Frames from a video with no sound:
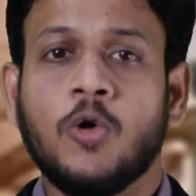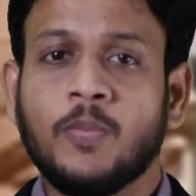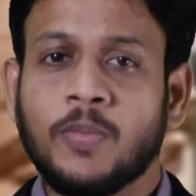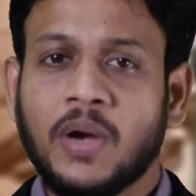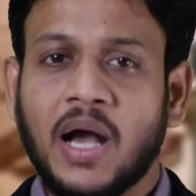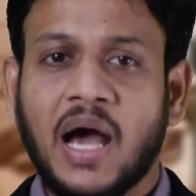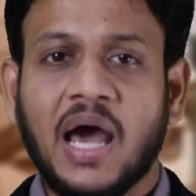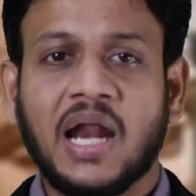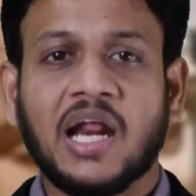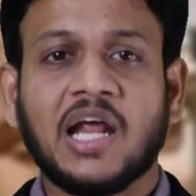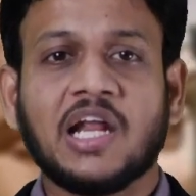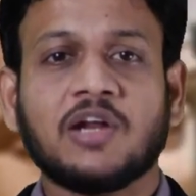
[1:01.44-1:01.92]

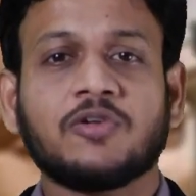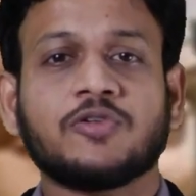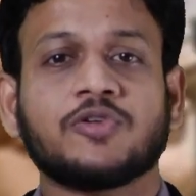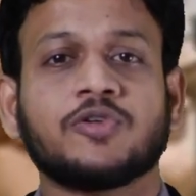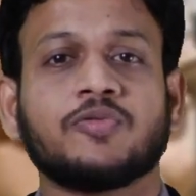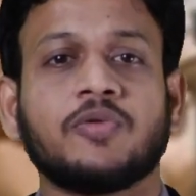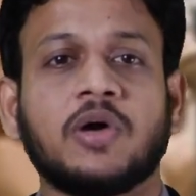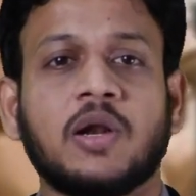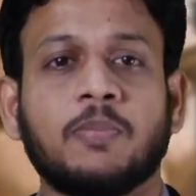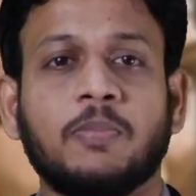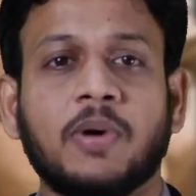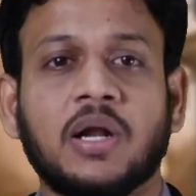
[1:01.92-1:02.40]

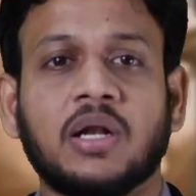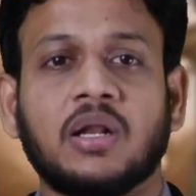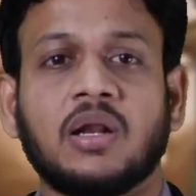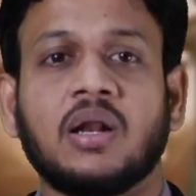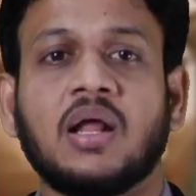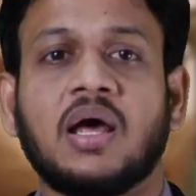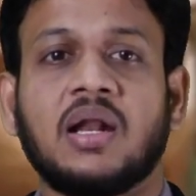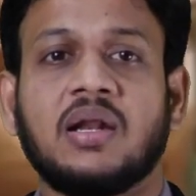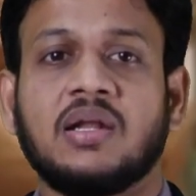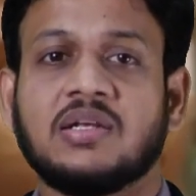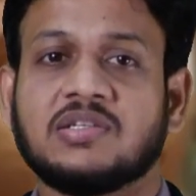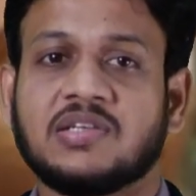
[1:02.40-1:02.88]
ఓంకారేశ్వర్
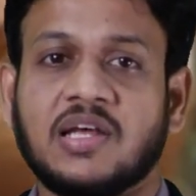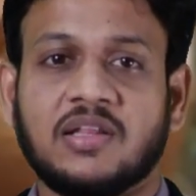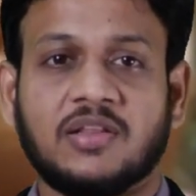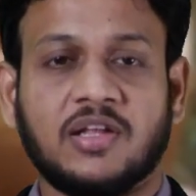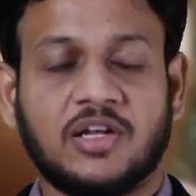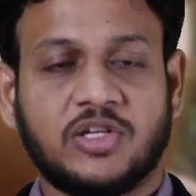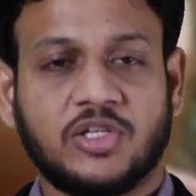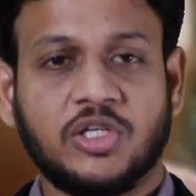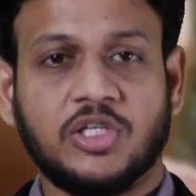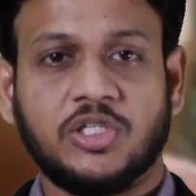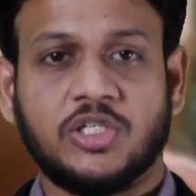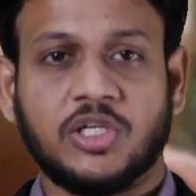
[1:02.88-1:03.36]
పట్టణాన్ని
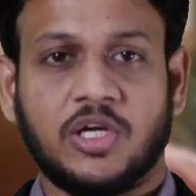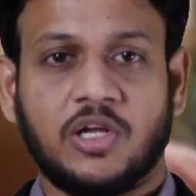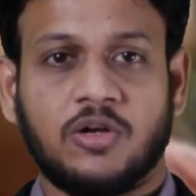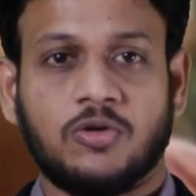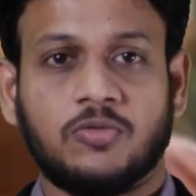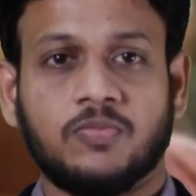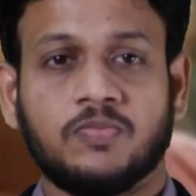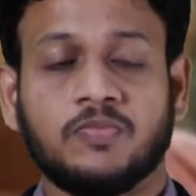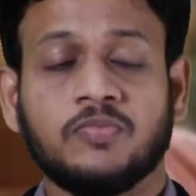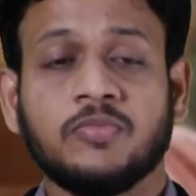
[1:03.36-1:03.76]
సందర్శించారు